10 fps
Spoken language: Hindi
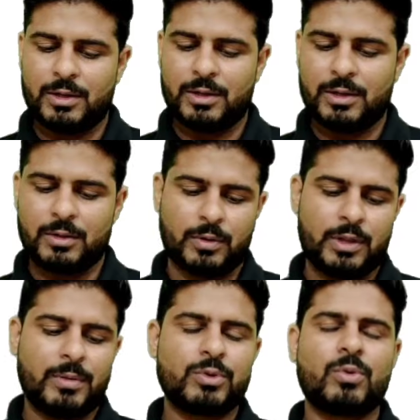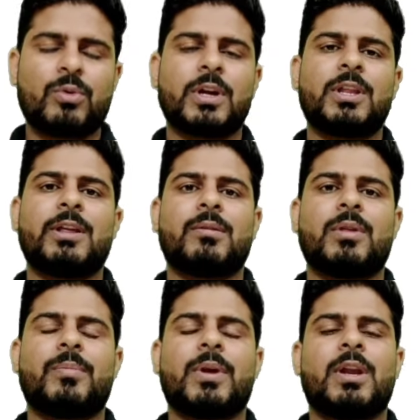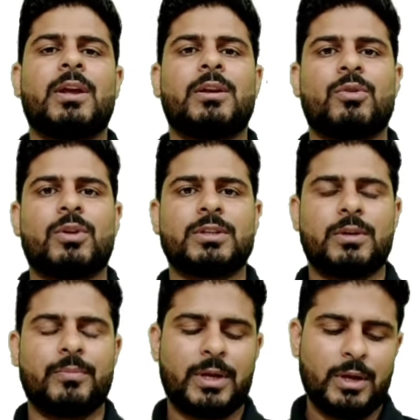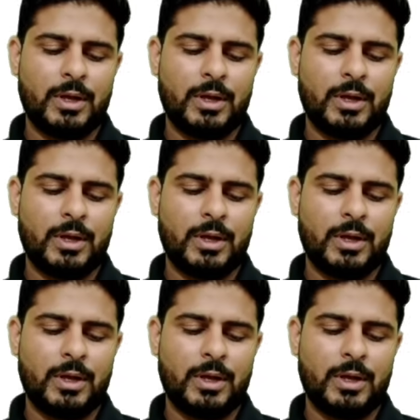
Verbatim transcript: तो इसमें हम शुरू करते हैं सबसे पहले इंट्रोडक्शन में